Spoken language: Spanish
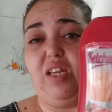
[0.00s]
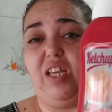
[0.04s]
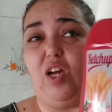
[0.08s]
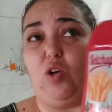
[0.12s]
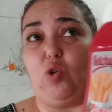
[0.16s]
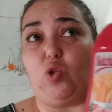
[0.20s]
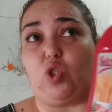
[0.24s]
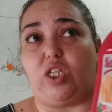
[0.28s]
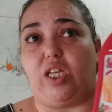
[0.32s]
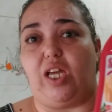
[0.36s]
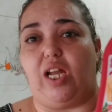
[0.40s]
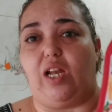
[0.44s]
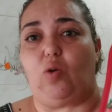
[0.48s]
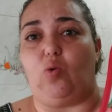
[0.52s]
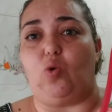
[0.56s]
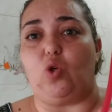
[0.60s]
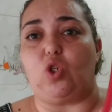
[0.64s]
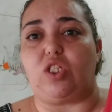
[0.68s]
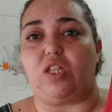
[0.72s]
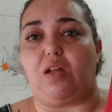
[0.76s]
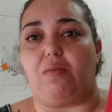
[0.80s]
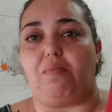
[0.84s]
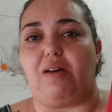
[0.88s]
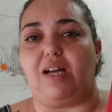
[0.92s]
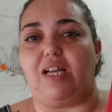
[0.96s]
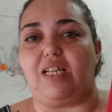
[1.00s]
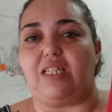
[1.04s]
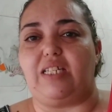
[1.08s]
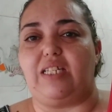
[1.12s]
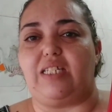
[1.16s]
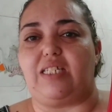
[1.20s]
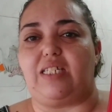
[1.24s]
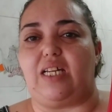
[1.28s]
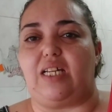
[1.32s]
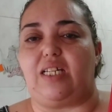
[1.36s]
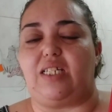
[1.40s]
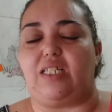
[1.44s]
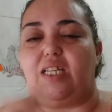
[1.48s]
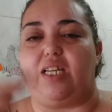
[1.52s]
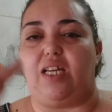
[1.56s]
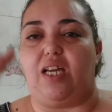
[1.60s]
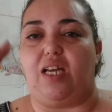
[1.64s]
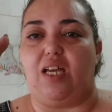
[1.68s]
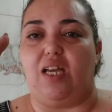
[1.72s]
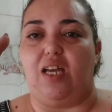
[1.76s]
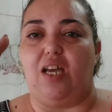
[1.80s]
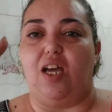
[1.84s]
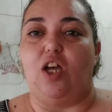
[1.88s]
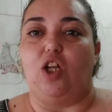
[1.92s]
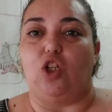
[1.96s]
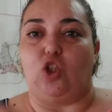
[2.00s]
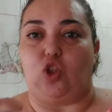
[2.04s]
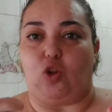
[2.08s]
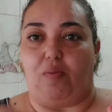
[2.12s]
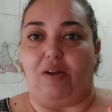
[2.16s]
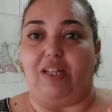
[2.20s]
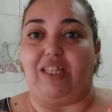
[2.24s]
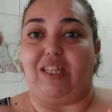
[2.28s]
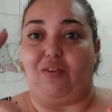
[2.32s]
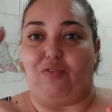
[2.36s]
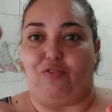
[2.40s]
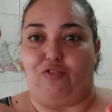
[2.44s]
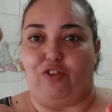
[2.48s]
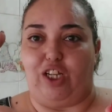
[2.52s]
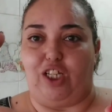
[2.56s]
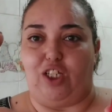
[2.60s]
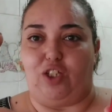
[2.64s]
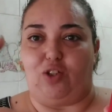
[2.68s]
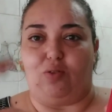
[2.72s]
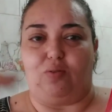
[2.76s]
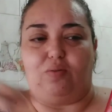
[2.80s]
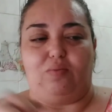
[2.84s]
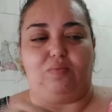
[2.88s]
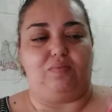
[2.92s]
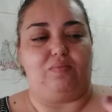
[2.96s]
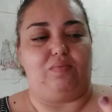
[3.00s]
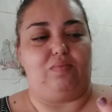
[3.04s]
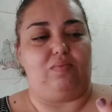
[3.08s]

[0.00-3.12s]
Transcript: Y a Osía le gusta más echarse tomate frito.